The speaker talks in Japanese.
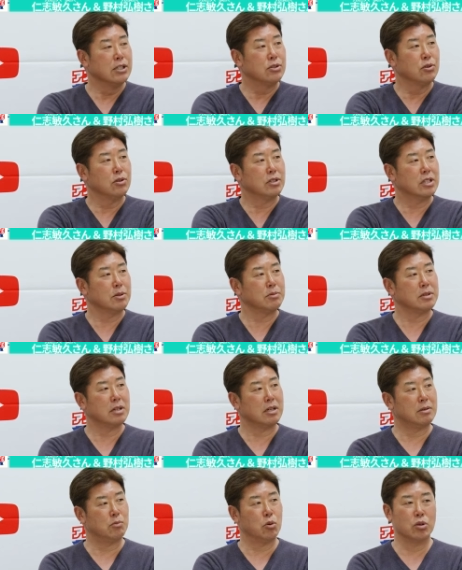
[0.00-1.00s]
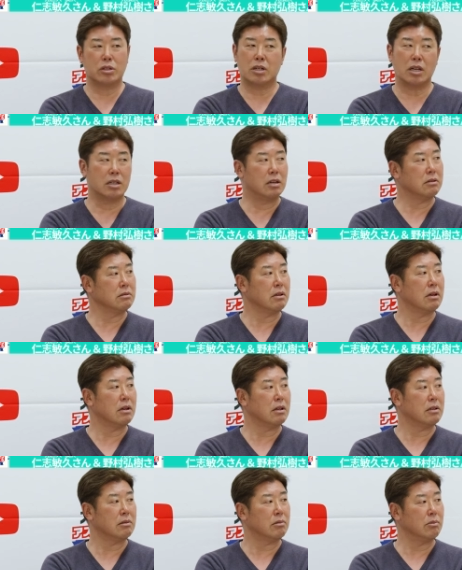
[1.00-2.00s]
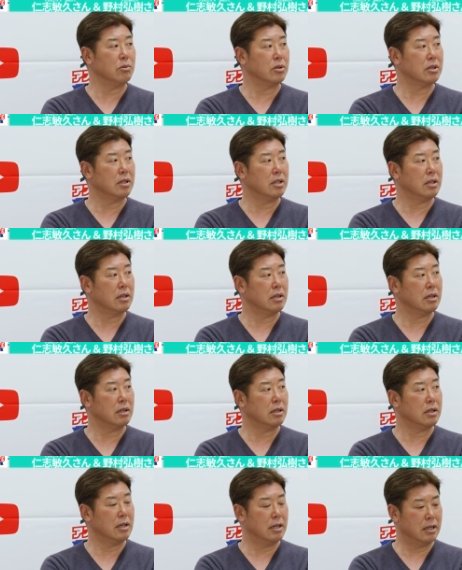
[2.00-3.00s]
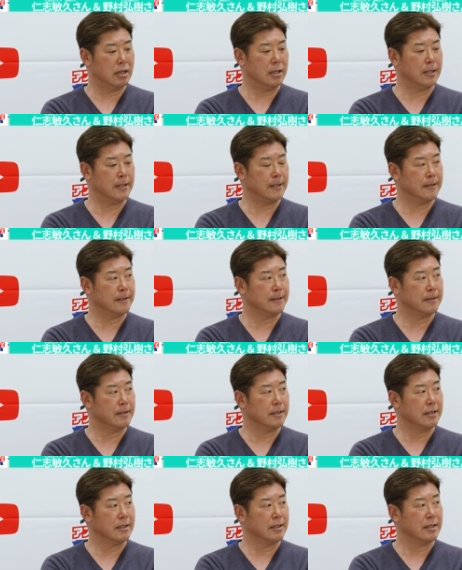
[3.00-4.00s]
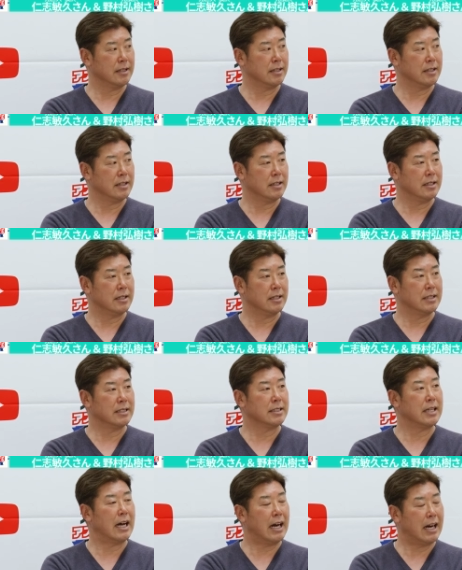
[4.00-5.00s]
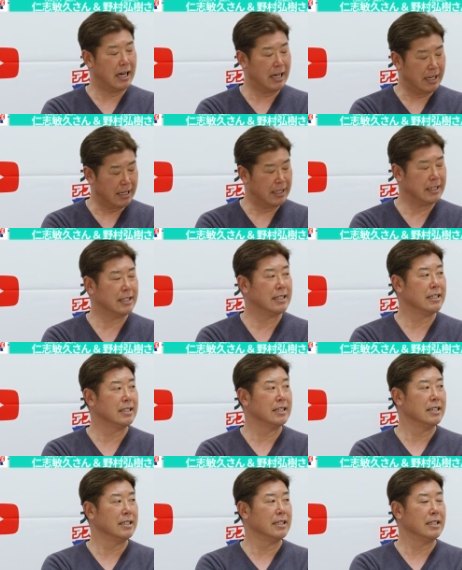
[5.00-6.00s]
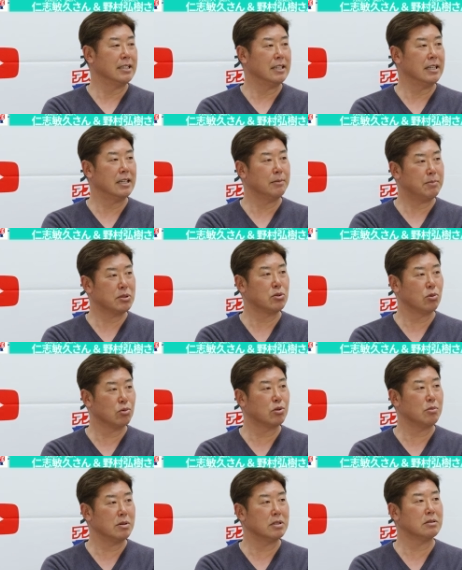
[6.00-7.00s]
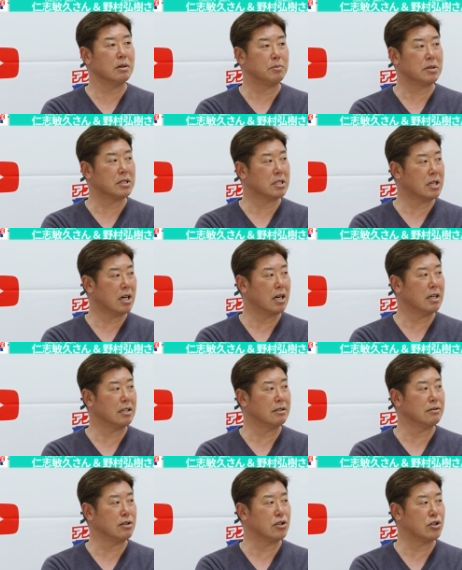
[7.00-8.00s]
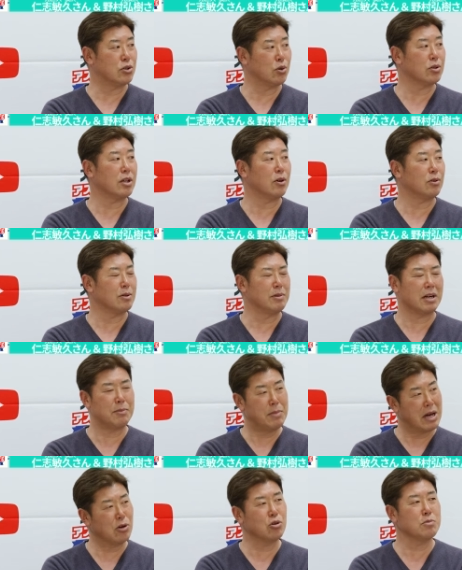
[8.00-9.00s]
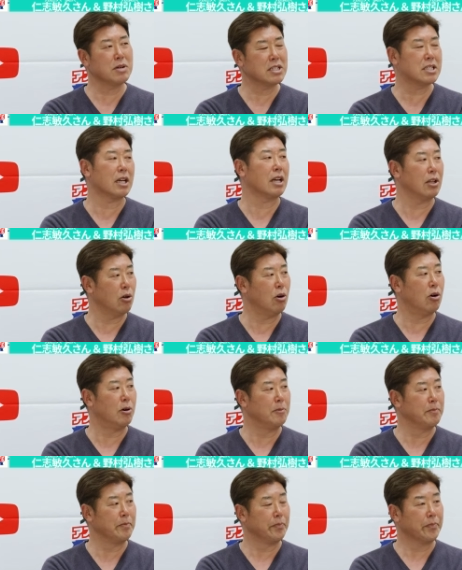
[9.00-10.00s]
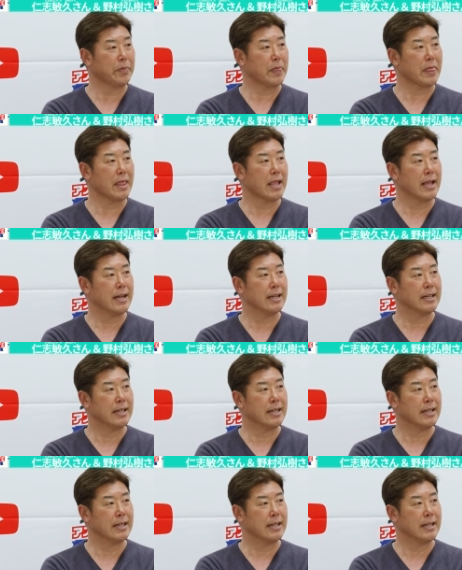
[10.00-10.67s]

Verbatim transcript: そういった意味じゃ、もう一回いけるなと思って。なるほど、埋められる可能性を持っているということですね。でやっぱソフトバンクがやっぱ力入れてるんで強いだろうとなんか迷いましたけど、なるほど、